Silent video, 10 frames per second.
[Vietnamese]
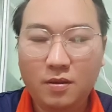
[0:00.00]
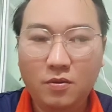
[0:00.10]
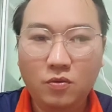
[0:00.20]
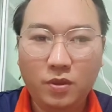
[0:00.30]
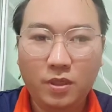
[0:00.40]

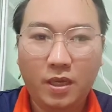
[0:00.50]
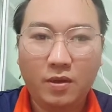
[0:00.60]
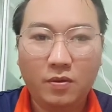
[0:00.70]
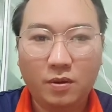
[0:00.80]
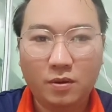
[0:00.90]
lúc chế
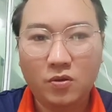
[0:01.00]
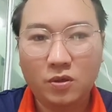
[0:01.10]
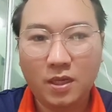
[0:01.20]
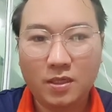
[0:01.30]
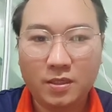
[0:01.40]
ở tết
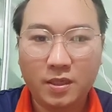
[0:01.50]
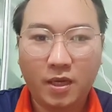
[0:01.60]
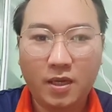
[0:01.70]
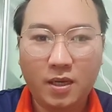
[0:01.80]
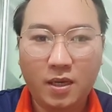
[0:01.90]
tròn sạt sẽ
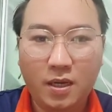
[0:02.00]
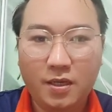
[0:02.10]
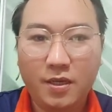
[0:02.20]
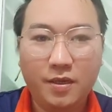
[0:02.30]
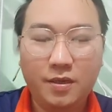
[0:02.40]
là
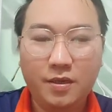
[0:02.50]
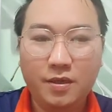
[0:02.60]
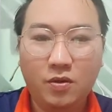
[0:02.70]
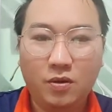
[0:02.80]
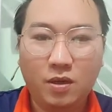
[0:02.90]
chế
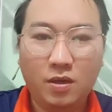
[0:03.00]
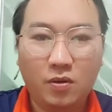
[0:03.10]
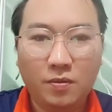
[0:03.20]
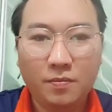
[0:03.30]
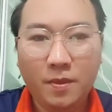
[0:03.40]
nó cần
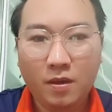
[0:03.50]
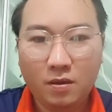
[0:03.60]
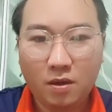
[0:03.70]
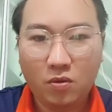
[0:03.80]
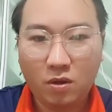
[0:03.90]
gồng
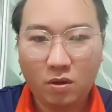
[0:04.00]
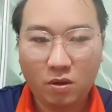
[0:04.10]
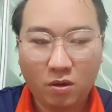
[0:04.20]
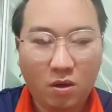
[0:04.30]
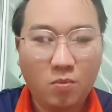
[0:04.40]
đâu nó khó
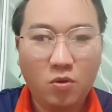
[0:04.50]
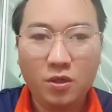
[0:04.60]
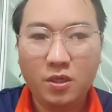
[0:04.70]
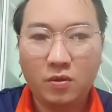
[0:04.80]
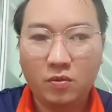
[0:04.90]
no môn nó
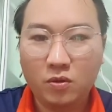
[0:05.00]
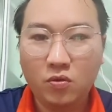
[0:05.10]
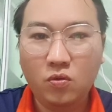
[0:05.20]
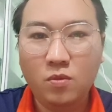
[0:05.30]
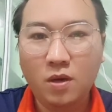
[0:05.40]
chỉnh ô tô
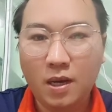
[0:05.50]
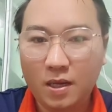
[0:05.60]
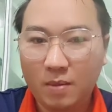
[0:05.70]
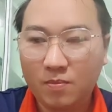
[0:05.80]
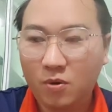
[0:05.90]
youtube mò
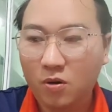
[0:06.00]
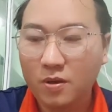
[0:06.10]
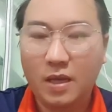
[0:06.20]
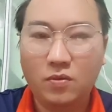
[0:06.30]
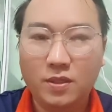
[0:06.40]
hay là dạ,
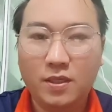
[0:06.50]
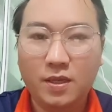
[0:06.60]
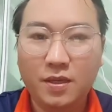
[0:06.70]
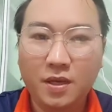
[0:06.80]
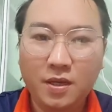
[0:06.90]
mò nhà tuần gì
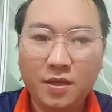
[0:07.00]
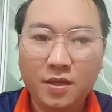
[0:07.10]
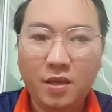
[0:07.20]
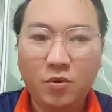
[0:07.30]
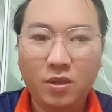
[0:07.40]
thế
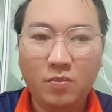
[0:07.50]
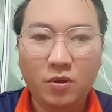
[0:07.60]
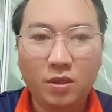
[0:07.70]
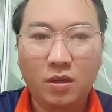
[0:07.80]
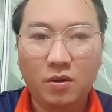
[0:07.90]
tê mò tê
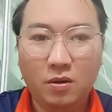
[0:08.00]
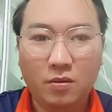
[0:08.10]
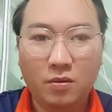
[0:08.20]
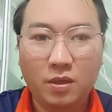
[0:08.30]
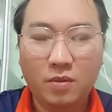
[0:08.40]
mò tê
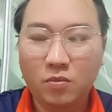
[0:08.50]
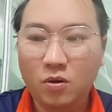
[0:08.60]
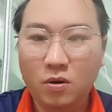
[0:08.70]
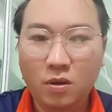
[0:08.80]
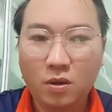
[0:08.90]
lò tê
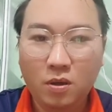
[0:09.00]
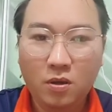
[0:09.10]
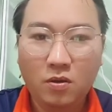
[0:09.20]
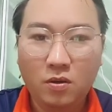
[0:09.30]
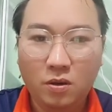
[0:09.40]
mò
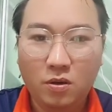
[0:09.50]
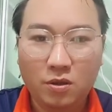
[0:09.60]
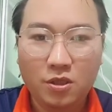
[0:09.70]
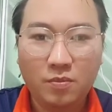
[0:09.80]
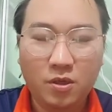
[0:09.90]
ở ờ,
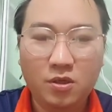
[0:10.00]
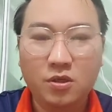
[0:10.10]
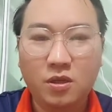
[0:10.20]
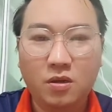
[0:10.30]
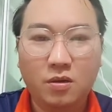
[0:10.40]
xe mòn chữ
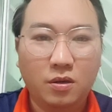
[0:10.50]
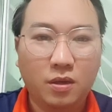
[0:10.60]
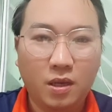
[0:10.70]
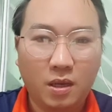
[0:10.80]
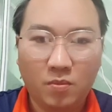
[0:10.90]
tê lò nữa
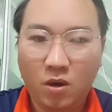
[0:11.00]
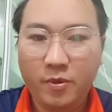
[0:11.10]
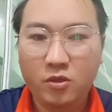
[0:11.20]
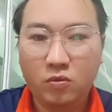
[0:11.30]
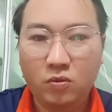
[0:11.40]
hay là dạ, mò
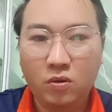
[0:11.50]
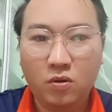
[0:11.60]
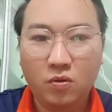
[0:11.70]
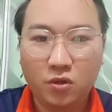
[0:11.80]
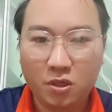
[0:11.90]
bên trong tôi ở
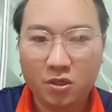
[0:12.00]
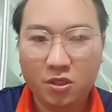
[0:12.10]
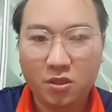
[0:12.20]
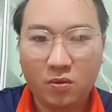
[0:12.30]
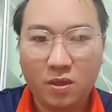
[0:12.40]
đây sở
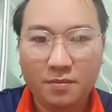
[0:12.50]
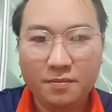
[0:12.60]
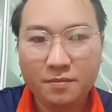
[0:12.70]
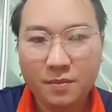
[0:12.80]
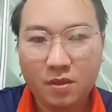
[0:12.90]
chỉ tàu kia
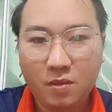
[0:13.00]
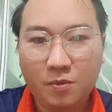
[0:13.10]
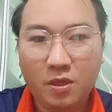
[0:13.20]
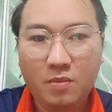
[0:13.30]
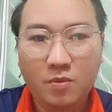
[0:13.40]
nếu có
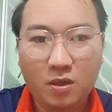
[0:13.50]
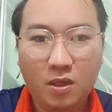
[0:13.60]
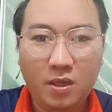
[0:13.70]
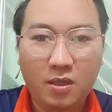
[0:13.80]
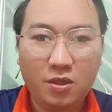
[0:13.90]
bụi mò
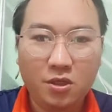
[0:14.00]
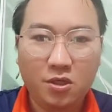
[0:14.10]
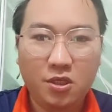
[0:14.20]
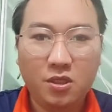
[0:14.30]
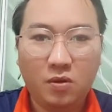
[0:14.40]
thì cái sở
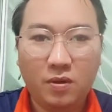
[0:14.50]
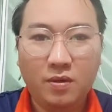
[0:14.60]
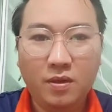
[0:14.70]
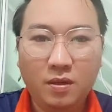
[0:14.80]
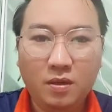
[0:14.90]
chỉ tàu nữa
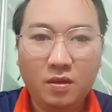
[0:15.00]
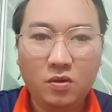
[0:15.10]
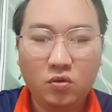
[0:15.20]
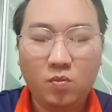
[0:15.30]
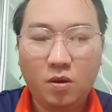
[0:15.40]

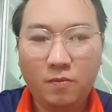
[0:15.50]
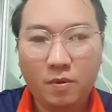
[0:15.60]
cái chủ po po